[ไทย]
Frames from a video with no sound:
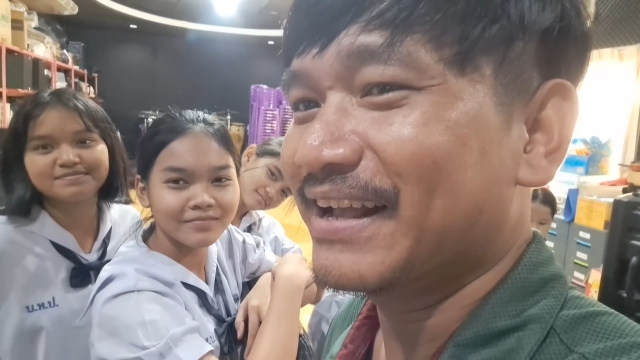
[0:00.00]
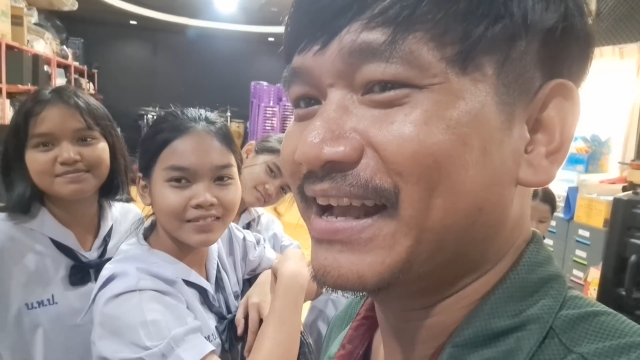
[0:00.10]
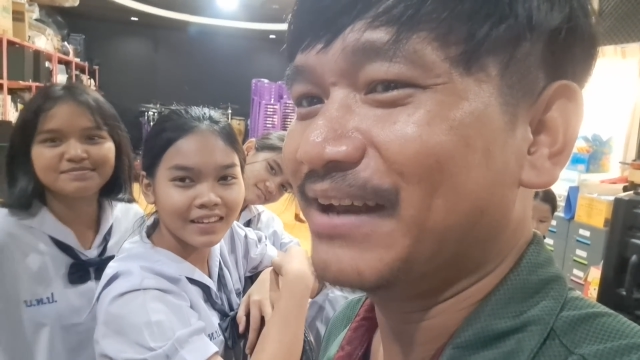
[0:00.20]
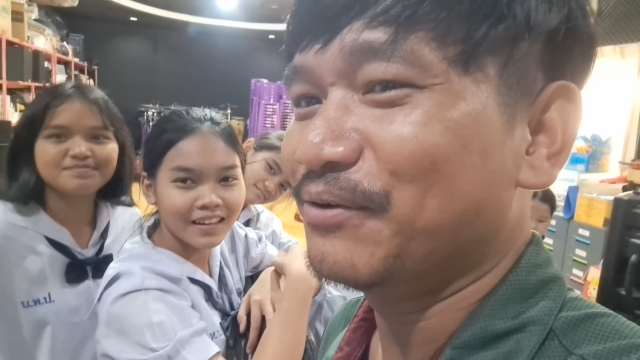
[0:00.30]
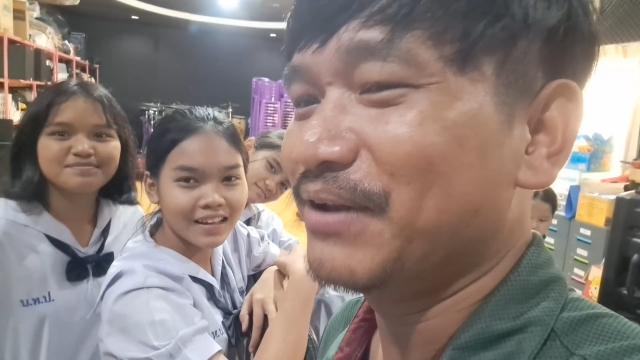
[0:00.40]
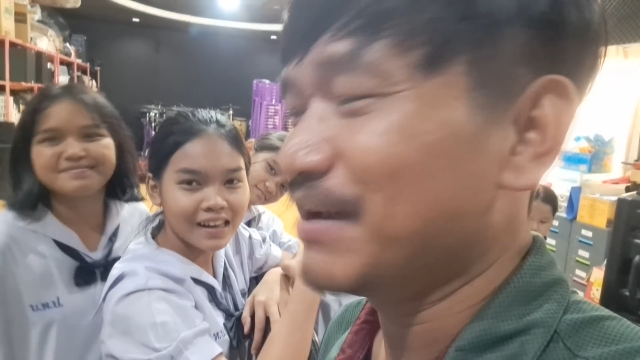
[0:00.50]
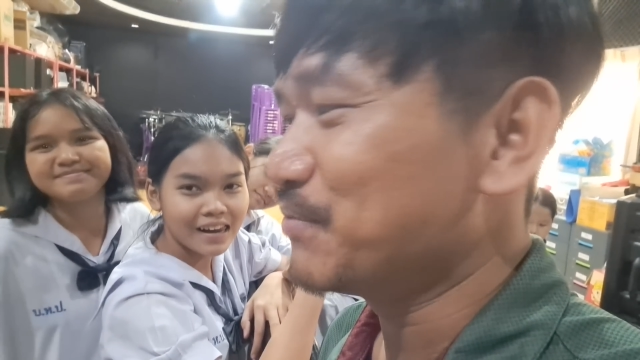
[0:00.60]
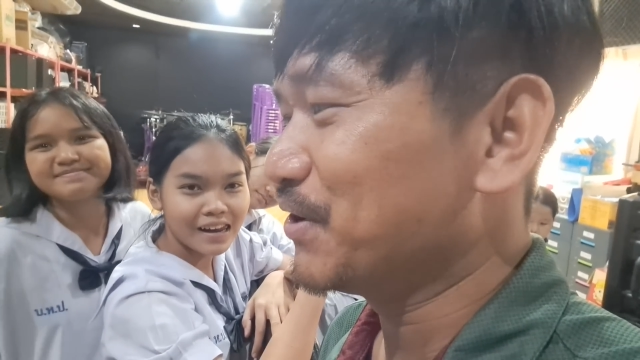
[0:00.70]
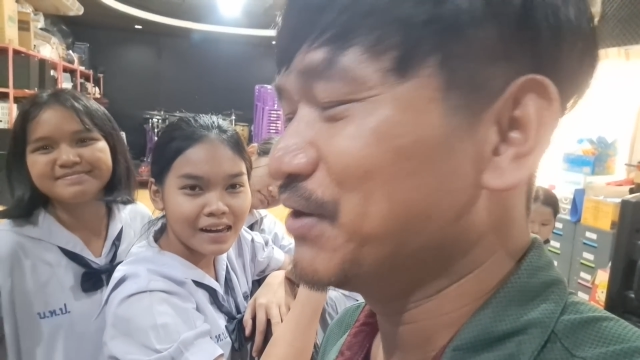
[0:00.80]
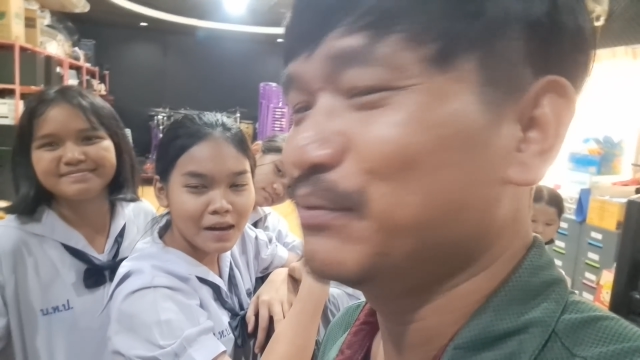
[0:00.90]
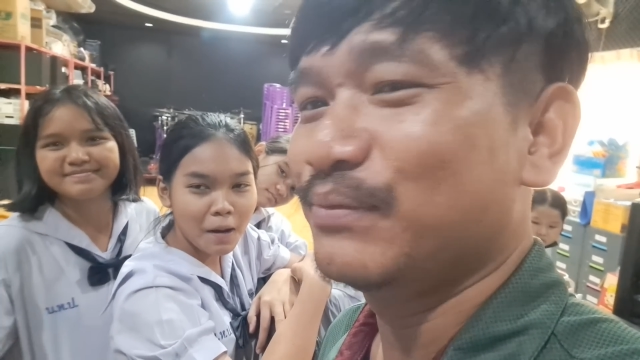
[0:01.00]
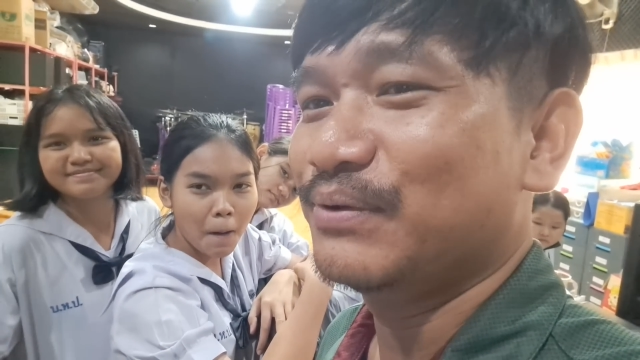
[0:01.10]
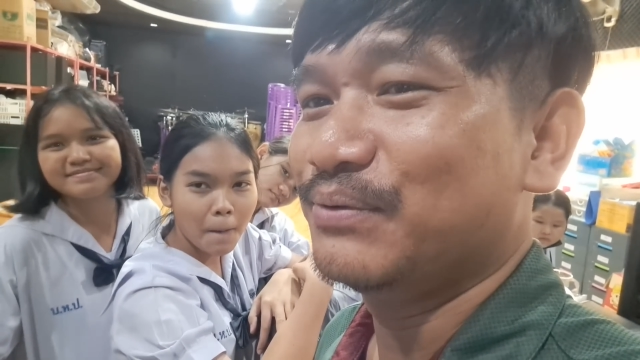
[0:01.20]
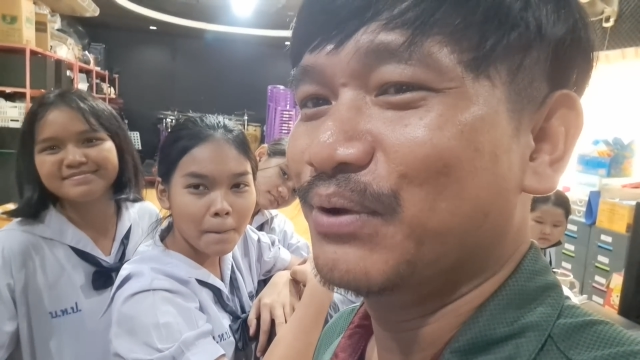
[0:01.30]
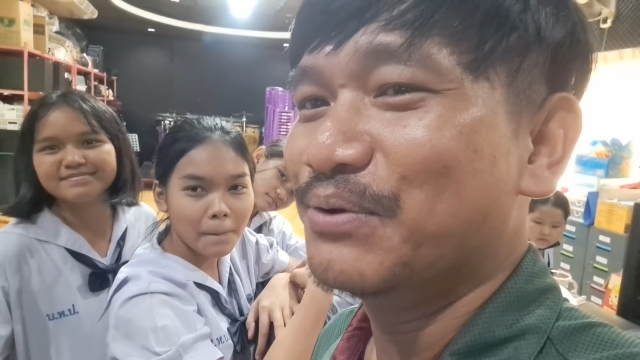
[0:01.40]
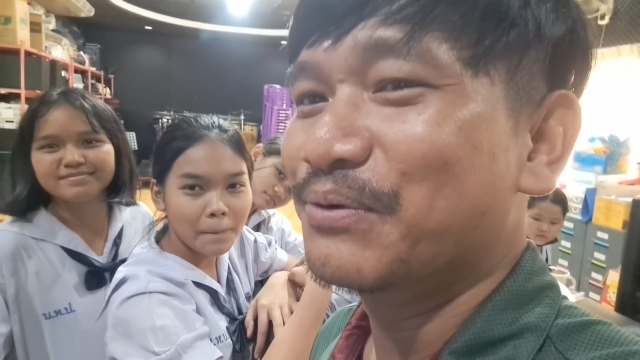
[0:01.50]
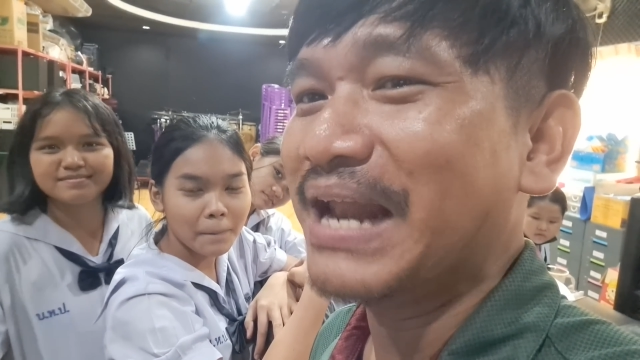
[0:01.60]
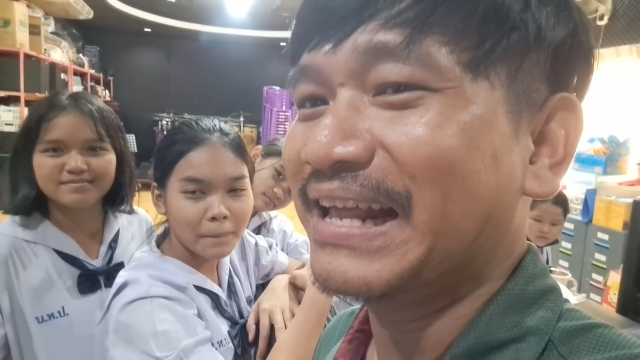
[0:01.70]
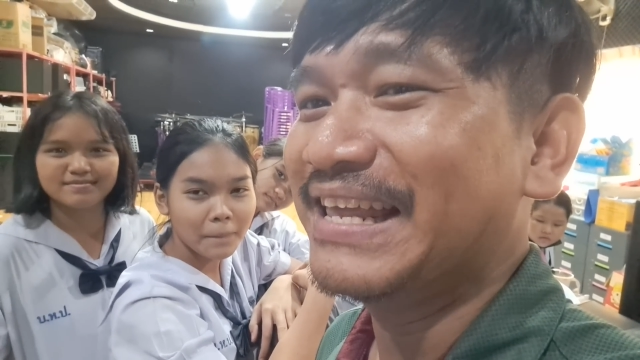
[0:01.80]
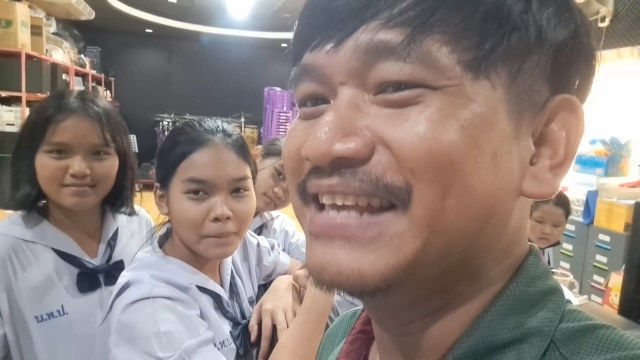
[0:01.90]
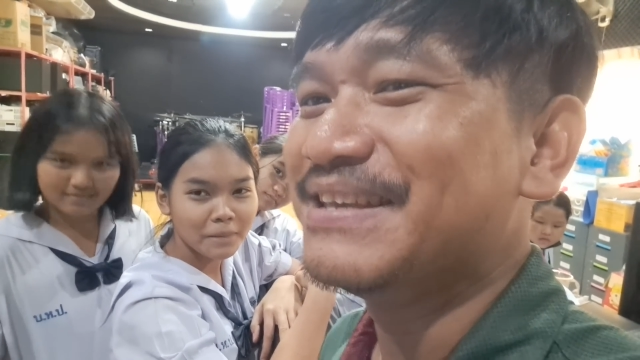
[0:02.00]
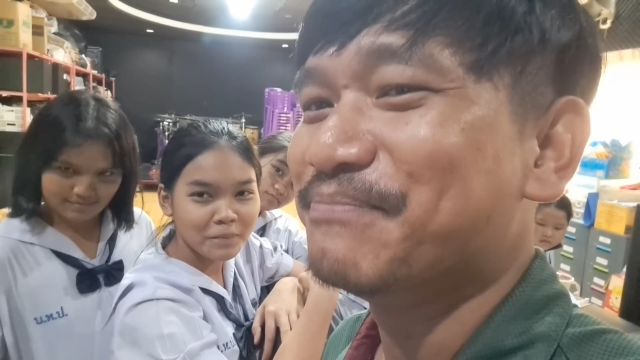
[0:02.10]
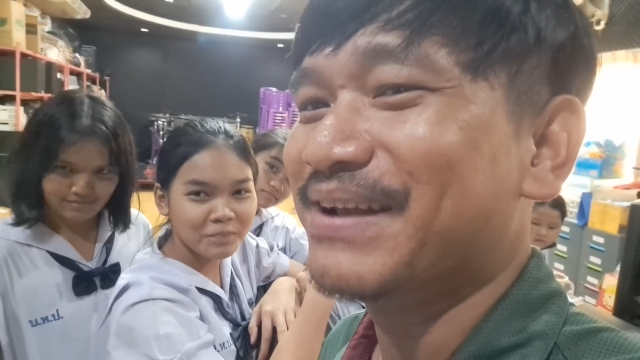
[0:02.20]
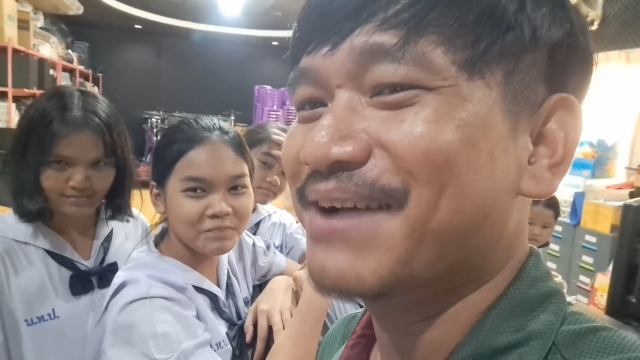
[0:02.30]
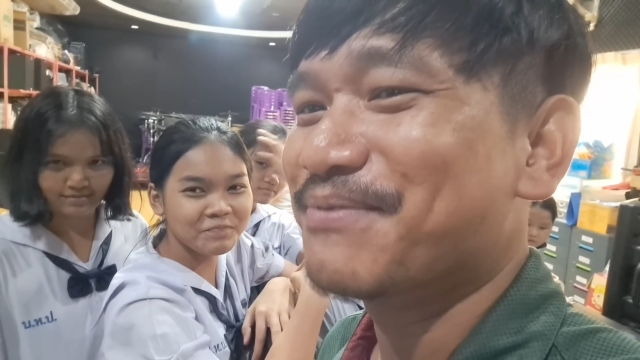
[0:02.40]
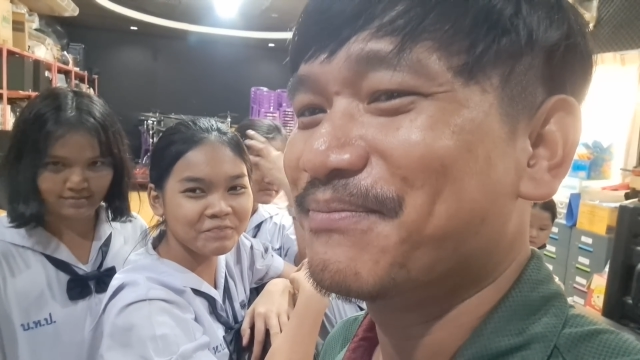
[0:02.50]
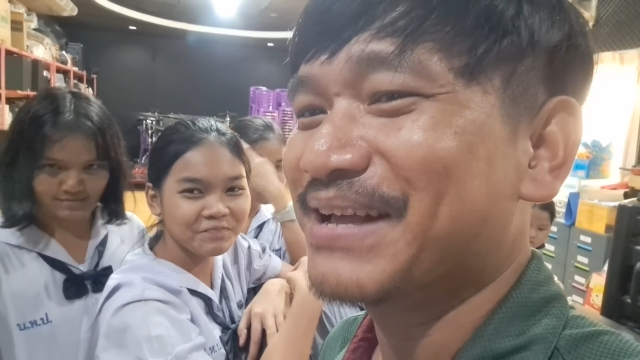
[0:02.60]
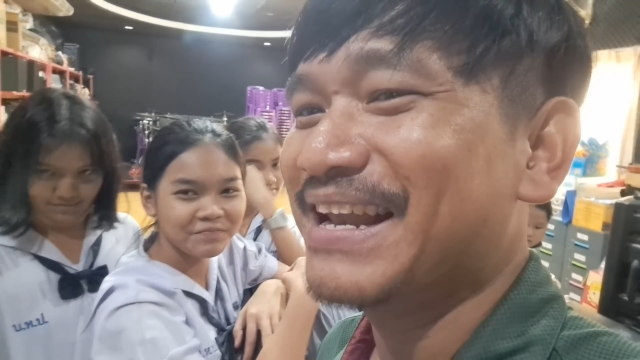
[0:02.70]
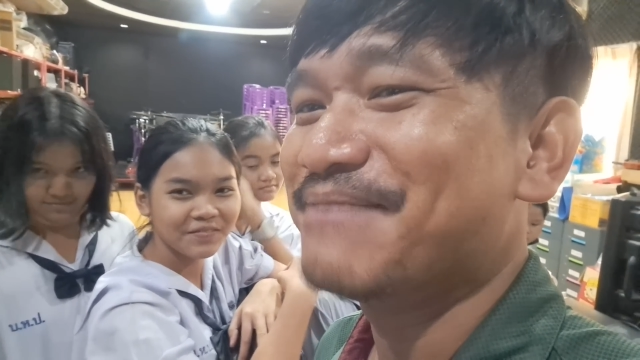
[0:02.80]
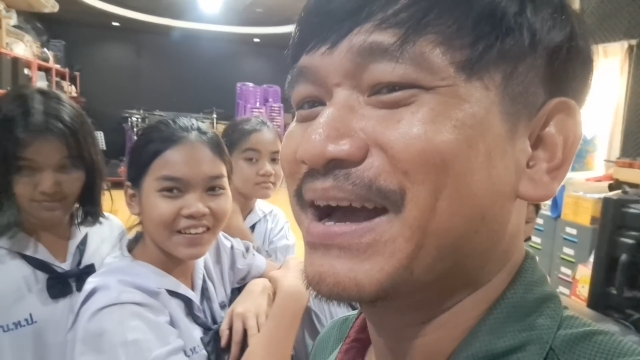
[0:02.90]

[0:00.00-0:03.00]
ขาดโรงเรียนเพราะโดนลูกนั่งยี่สิบนะครับผมก็เล